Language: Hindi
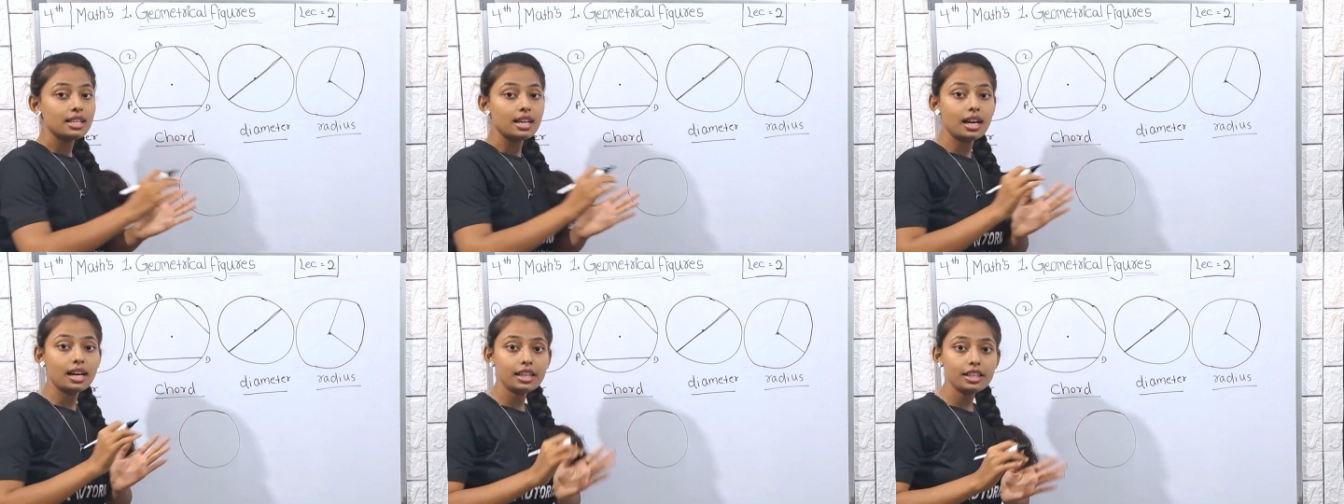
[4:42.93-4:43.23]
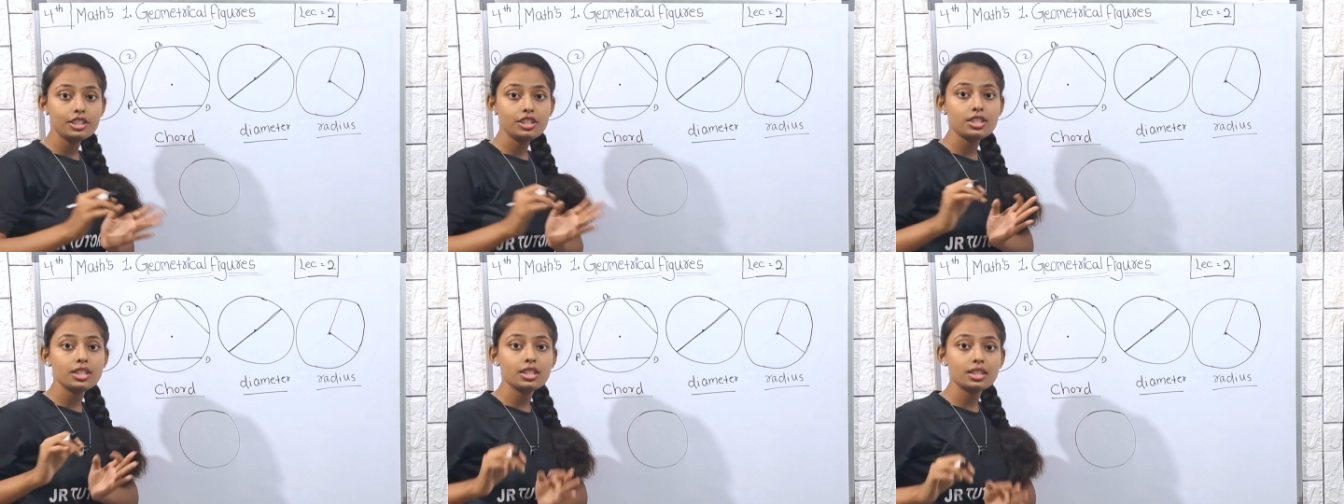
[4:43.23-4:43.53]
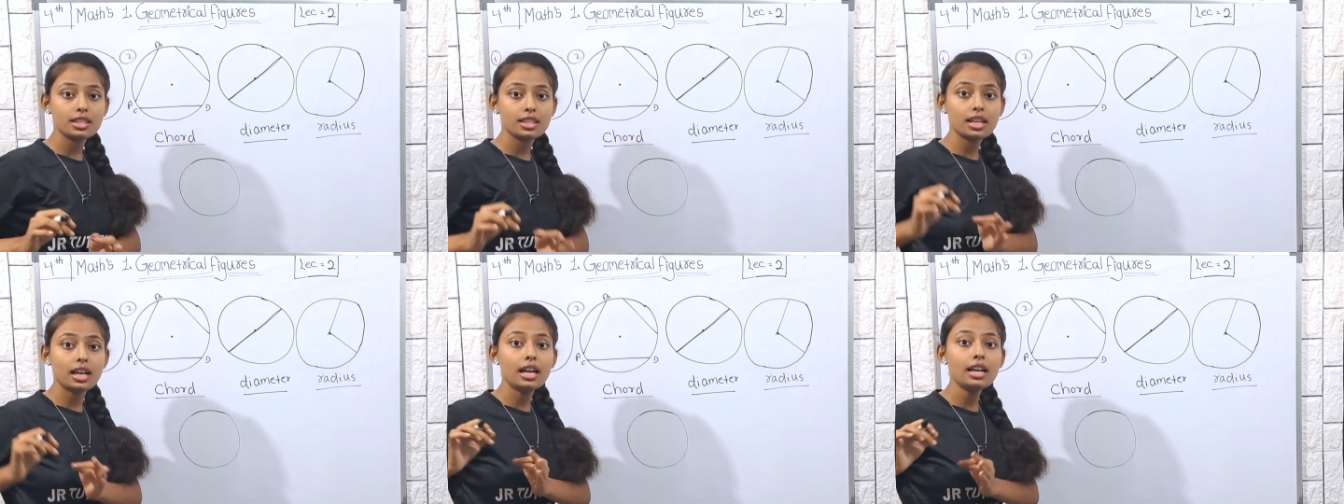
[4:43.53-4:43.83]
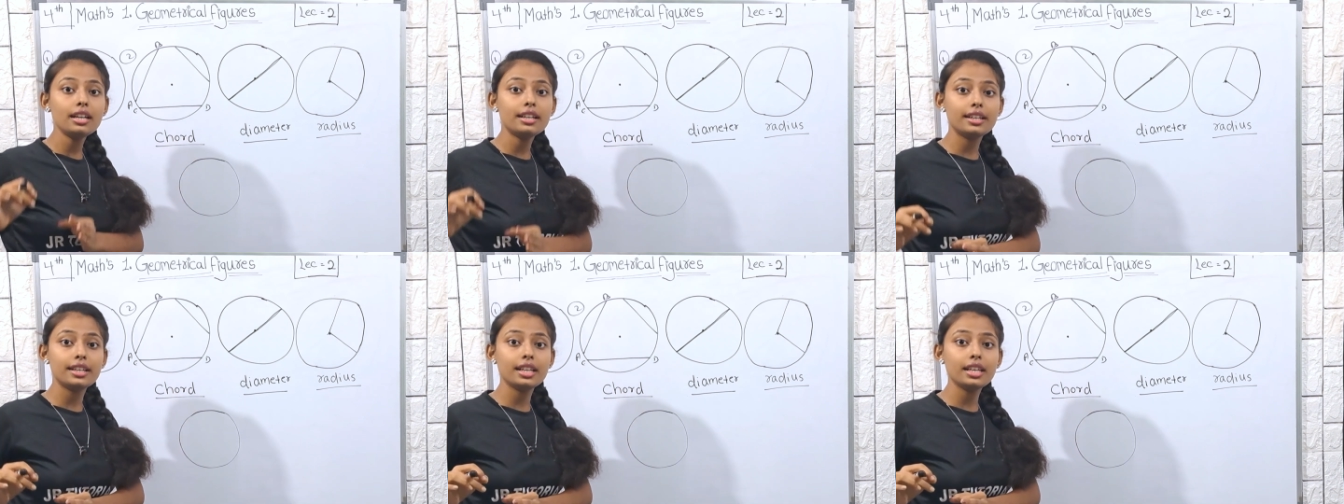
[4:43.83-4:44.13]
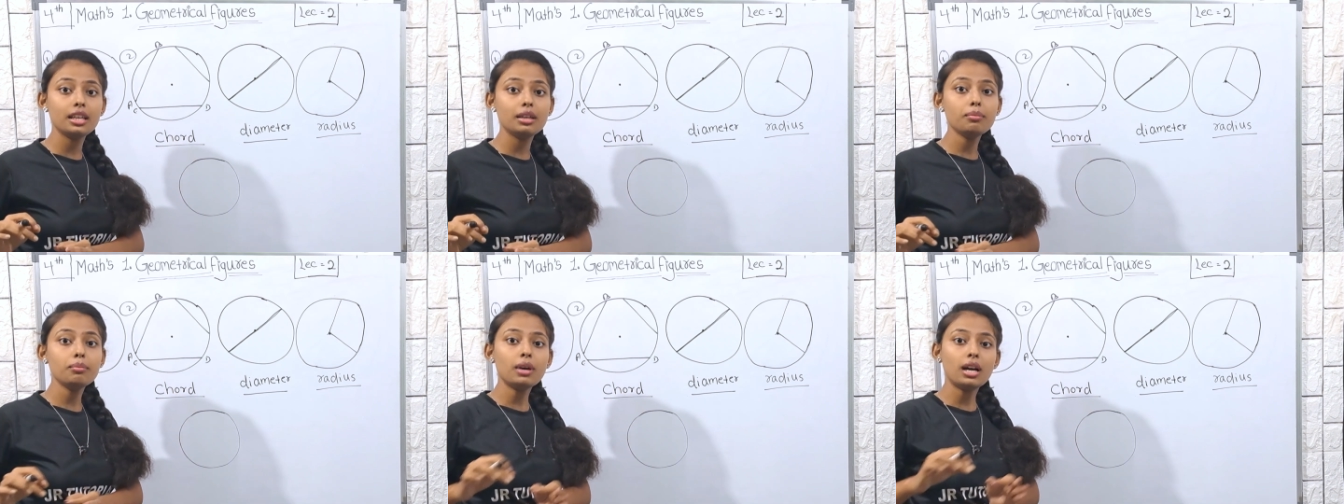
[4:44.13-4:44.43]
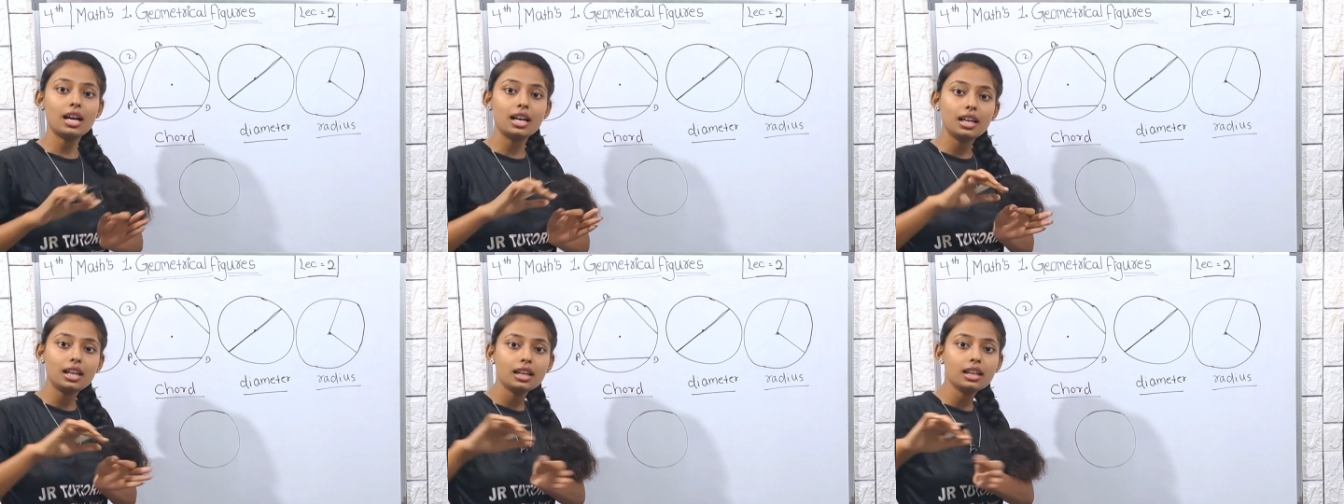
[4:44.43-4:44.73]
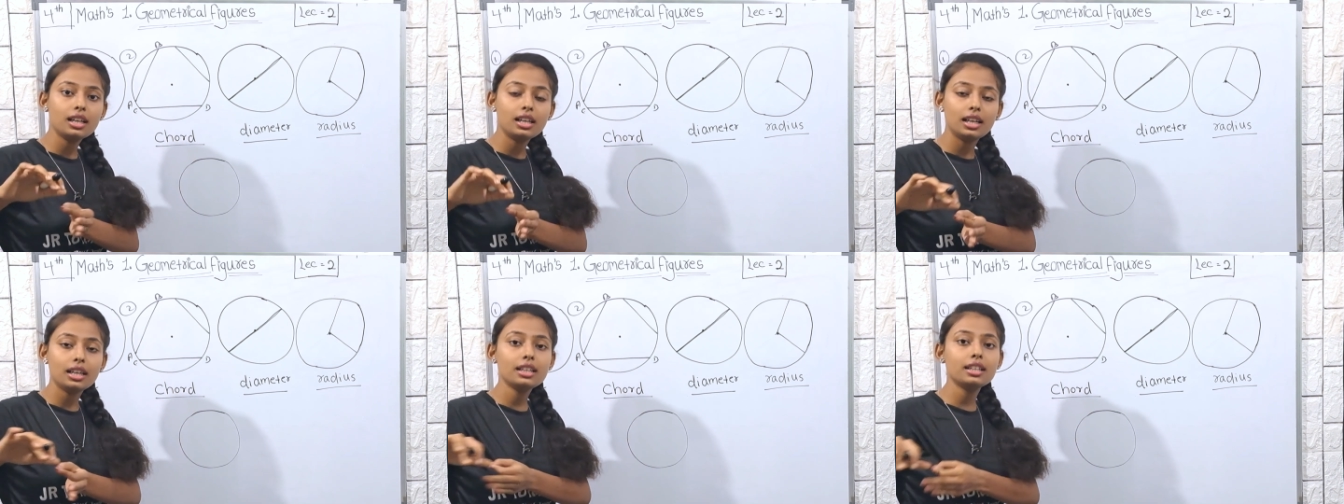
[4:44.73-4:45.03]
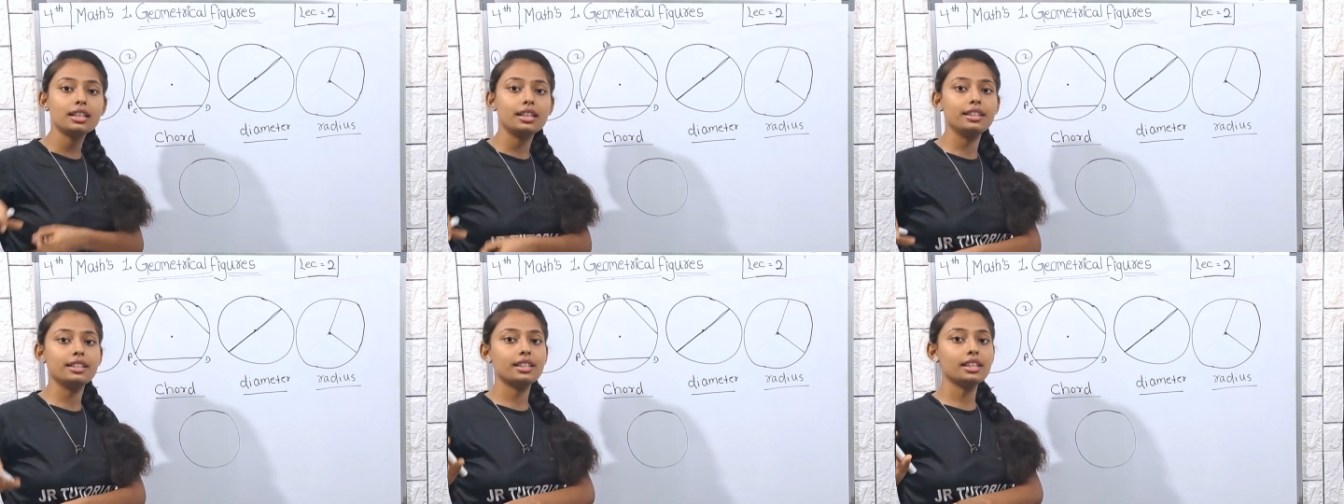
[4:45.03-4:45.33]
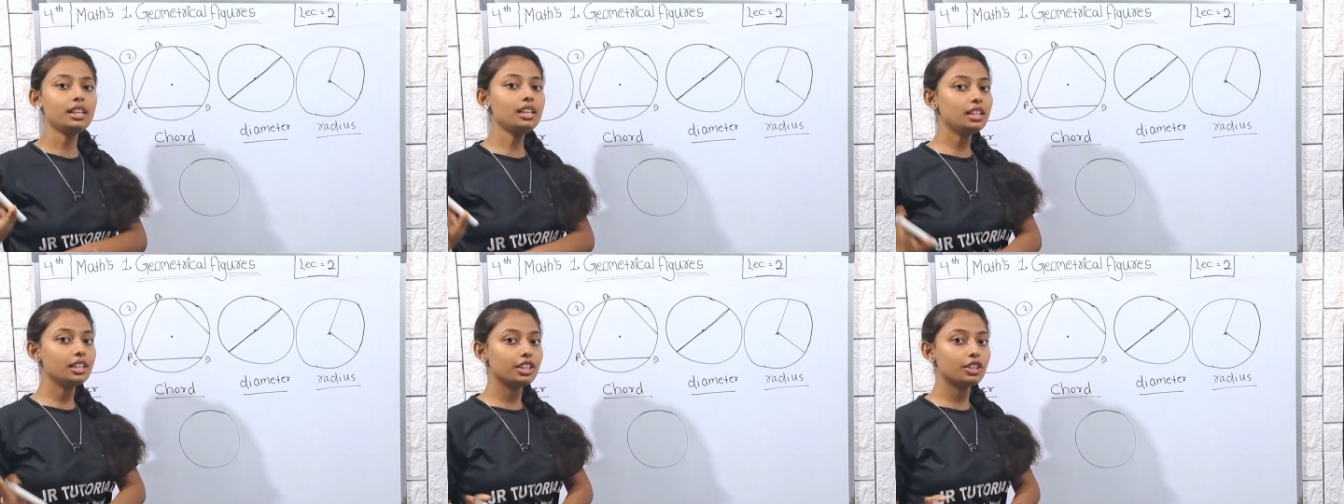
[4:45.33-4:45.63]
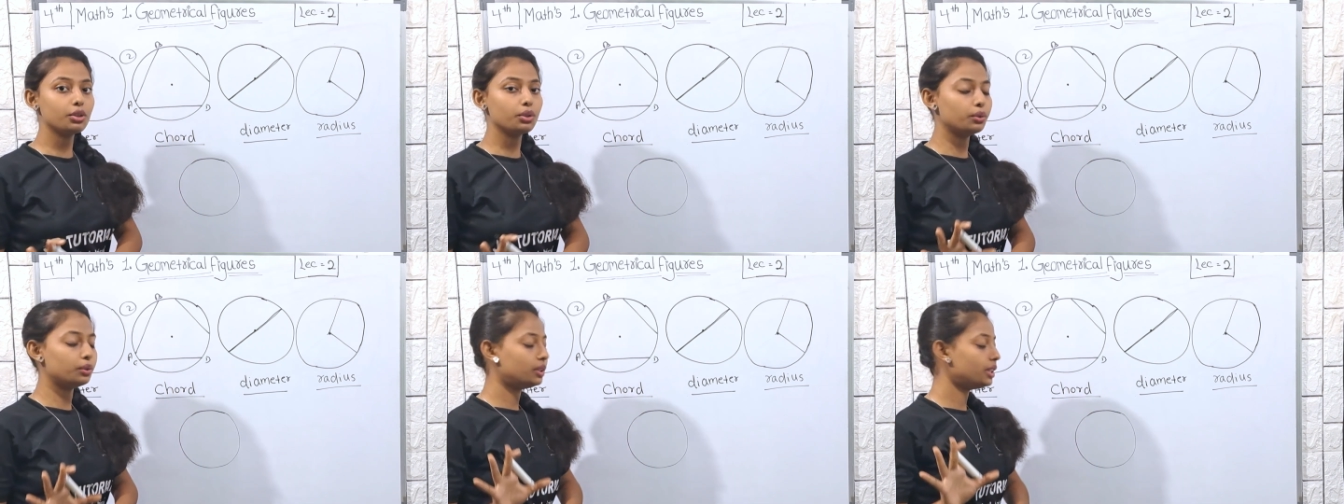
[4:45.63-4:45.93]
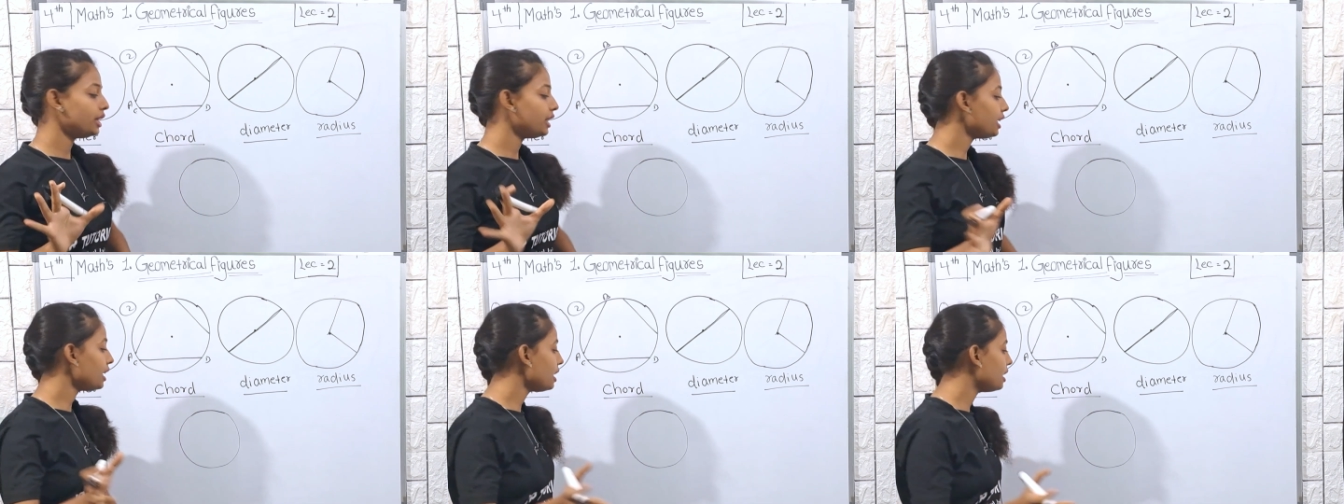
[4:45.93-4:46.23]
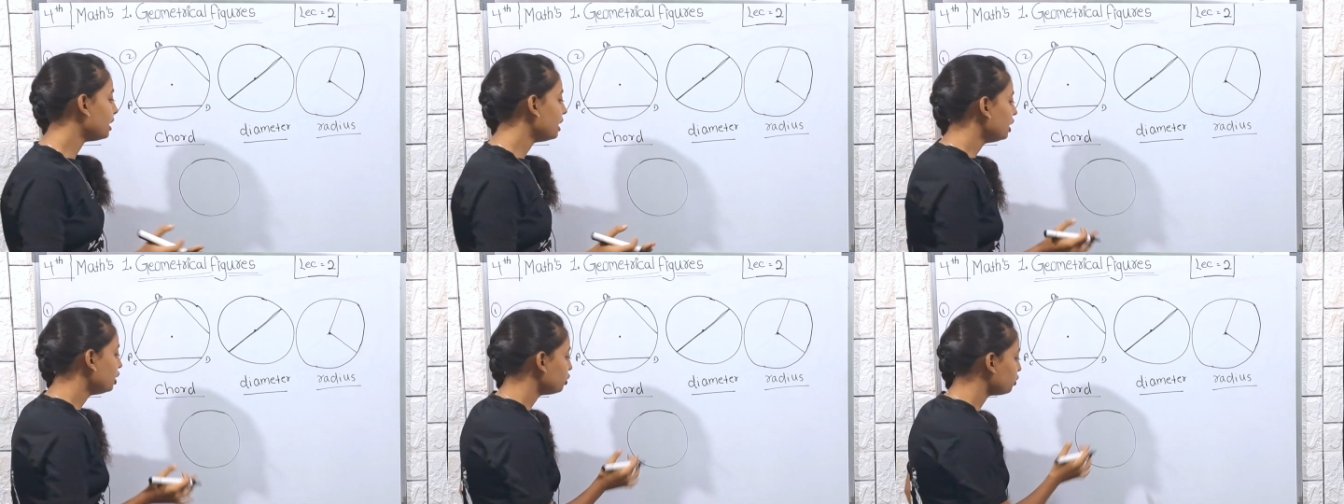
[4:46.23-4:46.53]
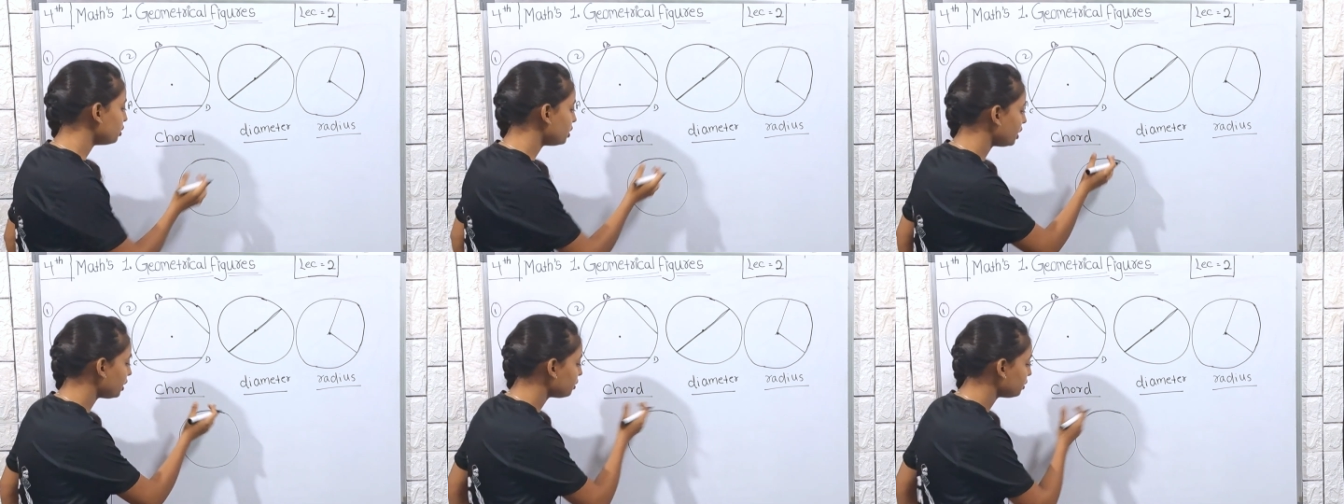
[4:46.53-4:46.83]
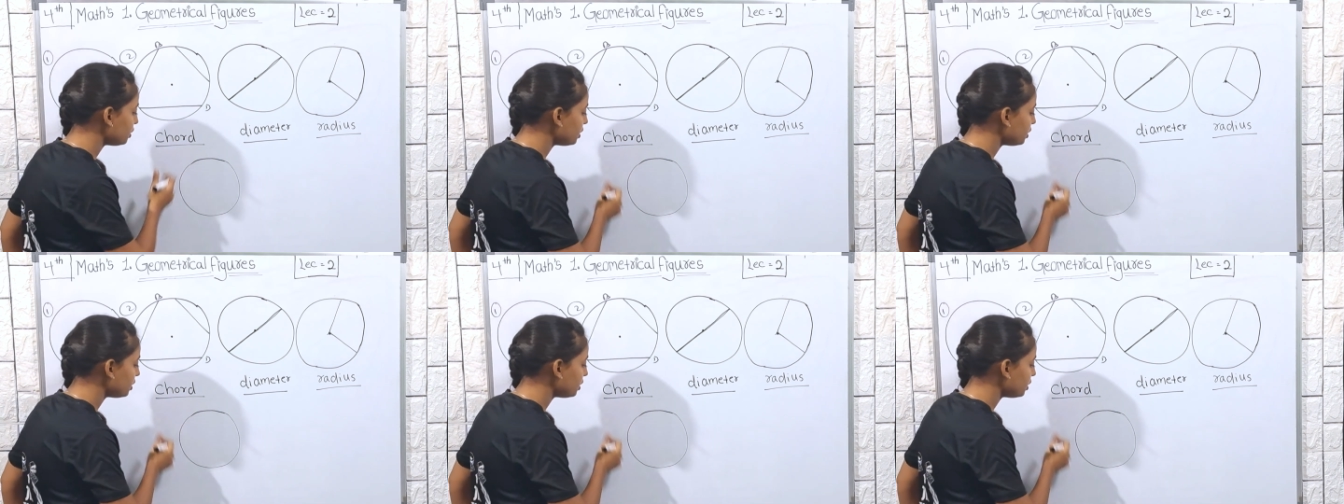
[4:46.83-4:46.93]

हर चीज़ का नेम अलग अलग करके लिखो ठीक है तो देखो